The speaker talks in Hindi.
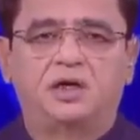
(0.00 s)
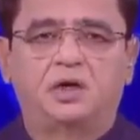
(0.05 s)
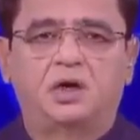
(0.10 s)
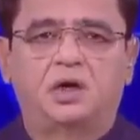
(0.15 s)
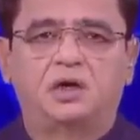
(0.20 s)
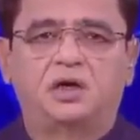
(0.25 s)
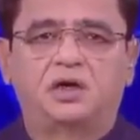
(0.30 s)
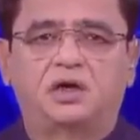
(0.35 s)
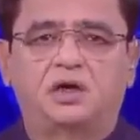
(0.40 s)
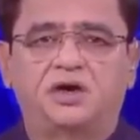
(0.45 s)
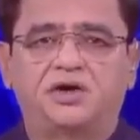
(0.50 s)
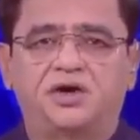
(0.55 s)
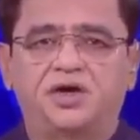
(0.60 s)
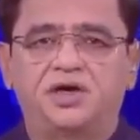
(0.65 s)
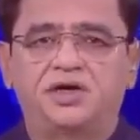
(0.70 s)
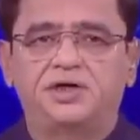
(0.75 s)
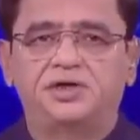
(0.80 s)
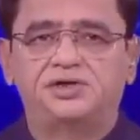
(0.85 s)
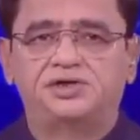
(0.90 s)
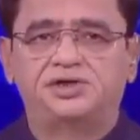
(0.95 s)
डॉलर का
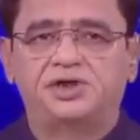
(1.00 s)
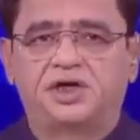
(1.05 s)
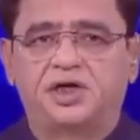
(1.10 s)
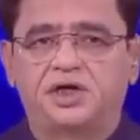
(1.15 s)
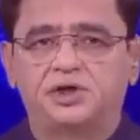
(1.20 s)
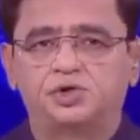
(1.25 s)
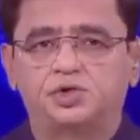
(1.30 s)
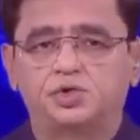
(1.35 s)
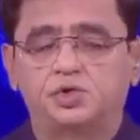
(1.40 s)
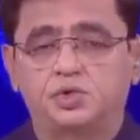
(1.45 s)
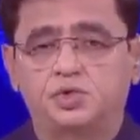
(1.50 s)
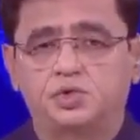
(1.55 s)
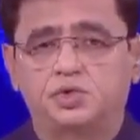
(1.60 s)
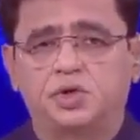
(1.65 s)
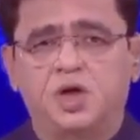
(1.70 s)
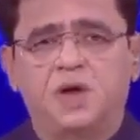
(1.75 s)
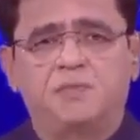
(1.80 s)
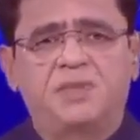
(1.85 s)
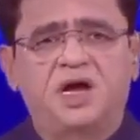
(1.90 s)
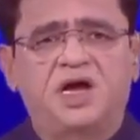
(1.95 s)
रेट शरह
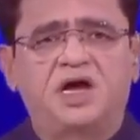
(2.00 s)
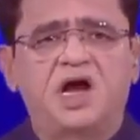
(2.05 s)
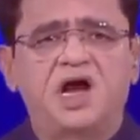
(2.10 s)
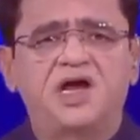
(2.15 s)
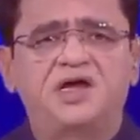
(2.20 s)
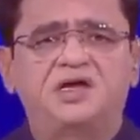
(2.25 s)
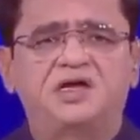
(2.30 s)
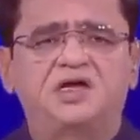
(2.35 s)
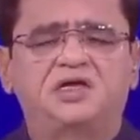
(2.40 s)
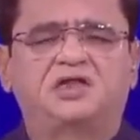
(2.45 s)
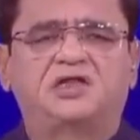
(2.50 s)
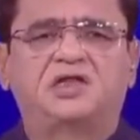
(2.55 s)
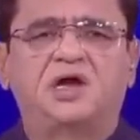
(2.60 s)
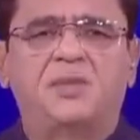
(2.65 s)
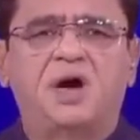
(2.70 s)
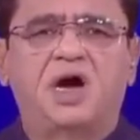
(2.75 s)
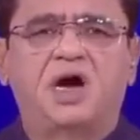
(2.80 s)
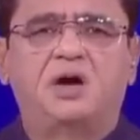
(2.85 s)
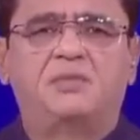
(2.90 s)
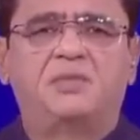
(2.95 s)
सूद महंगाई ने
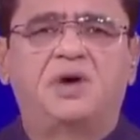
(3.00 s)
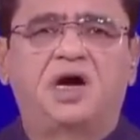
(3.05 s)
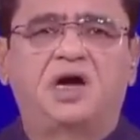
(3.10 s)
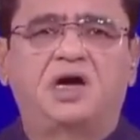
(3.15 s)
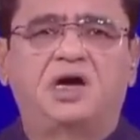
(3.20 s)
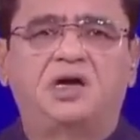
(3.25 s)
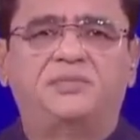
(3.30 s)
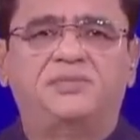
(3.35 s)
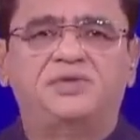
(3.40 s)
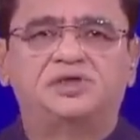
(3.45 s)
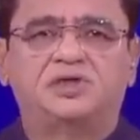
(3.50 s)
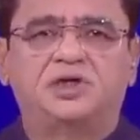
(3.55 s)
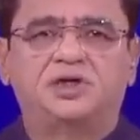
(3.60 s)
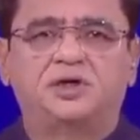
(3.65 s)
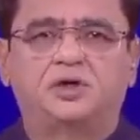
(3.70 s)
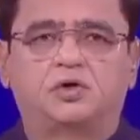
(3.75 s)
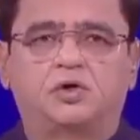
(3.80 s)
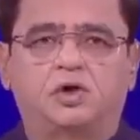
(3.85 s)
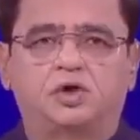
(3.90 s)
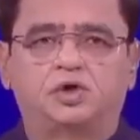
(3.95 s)
तमाम अगले
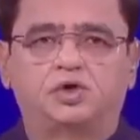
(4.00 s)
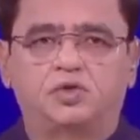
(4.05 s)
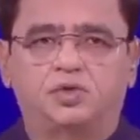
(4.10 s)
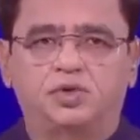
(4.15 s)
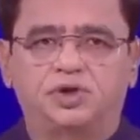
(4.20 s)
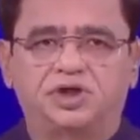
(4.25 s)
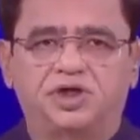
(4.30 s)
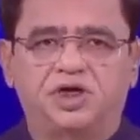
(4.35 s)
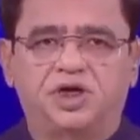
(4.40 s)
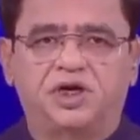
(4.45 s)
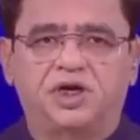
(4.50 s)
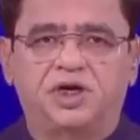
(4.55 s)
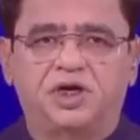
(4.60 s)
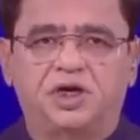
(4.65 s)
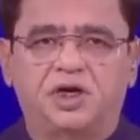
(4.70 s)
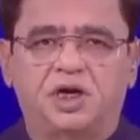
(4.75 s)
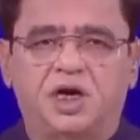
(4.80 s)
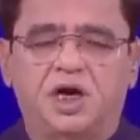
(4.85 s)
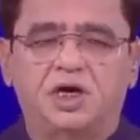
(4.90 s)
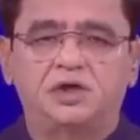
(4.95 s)
पिछले रिकॉर्ड तोड़ दिए हैं